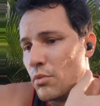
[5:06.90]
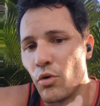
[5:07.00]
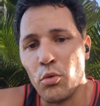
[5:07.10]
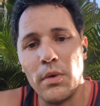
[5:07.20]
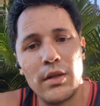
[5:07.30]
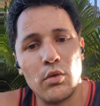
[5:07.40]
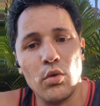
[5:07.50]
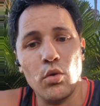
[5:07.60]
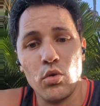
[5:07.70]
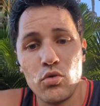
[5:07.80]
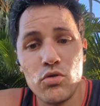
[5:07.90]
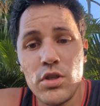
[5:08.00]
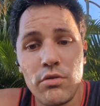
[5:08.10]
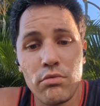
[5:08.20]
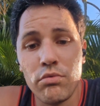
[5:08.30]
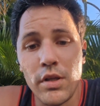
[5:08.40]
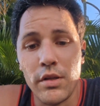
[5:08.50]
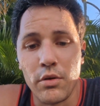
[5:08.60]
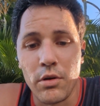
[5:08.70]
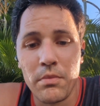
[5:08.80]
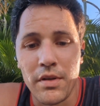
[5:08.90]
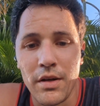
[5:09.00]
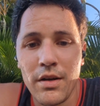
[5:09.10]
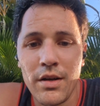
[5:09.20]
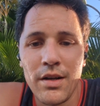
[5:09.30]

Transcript: remettre au jujitsu, des trucs comme ça.